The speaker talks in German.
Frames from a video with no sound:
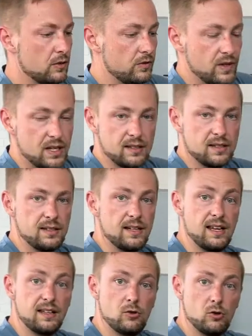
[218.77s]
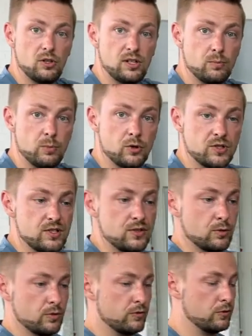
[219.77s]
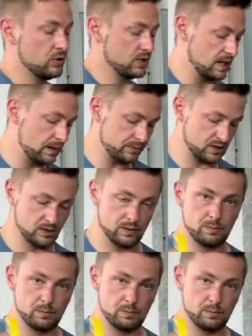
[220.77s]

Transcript: Und wenn ihr dann die endgültige Position gefunden habt,